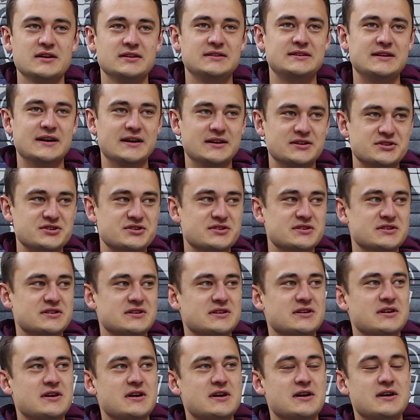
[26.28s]

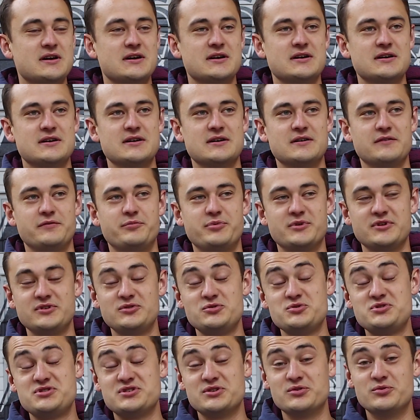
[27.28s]
Также а, в
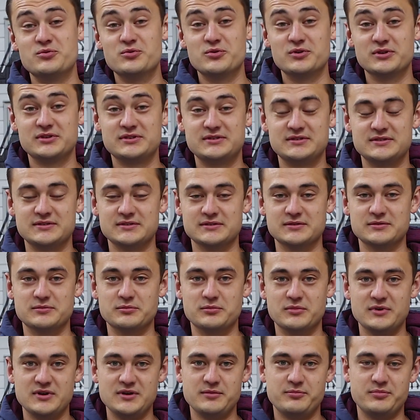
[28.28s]
предыдущий год э,
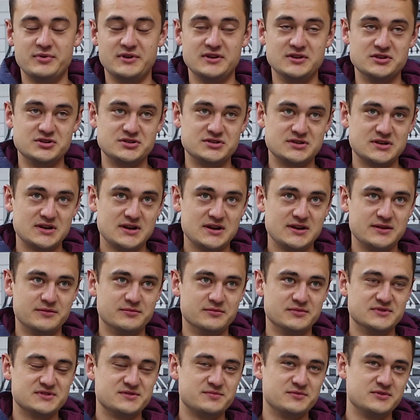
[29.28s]
мы переезжали,
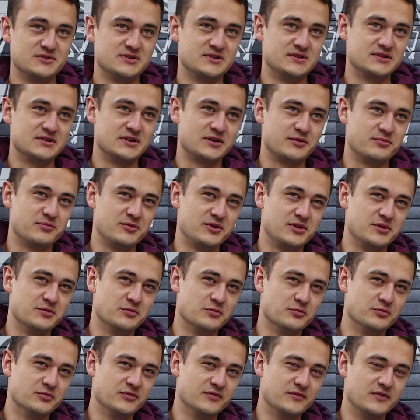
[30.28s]
мы сменили как
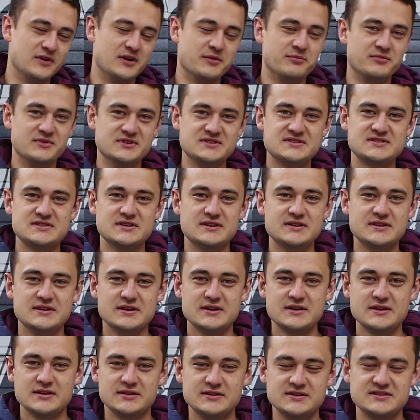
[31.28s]
минимум два места
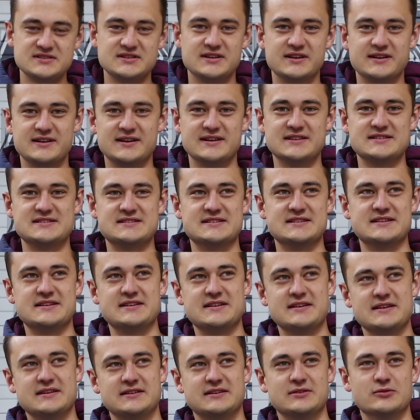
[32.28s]
дислокации.
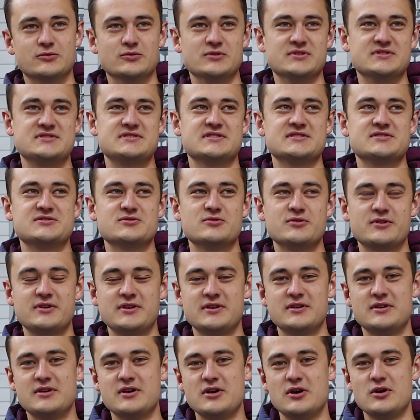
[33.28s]
Это улица
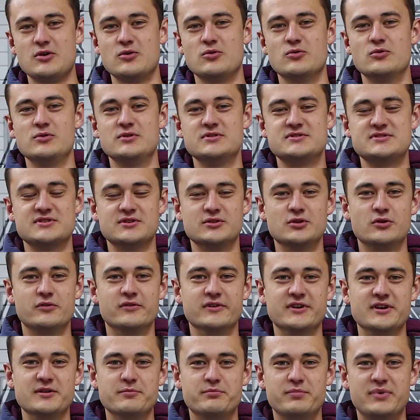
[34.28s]
Зорге, улица
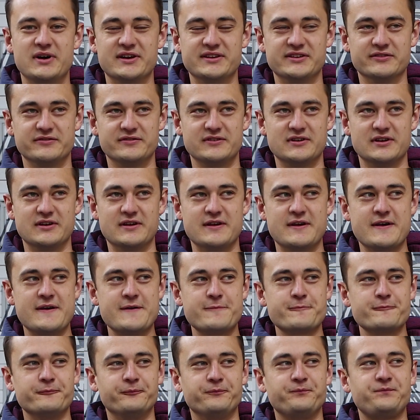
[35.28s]
Новая Ипатовка.
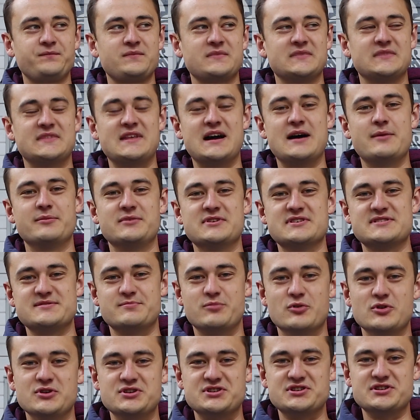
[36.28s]
Там нас
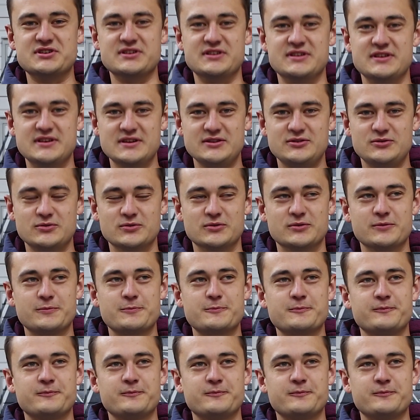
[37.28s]
больше нету.